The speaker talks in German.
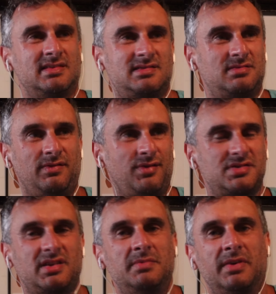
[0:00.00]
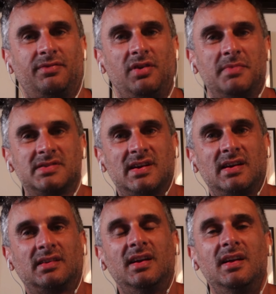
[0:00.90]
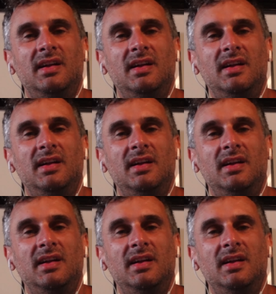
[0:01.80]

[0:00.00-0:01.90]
Das ist so eine Floskel, die man vorher mal sagt.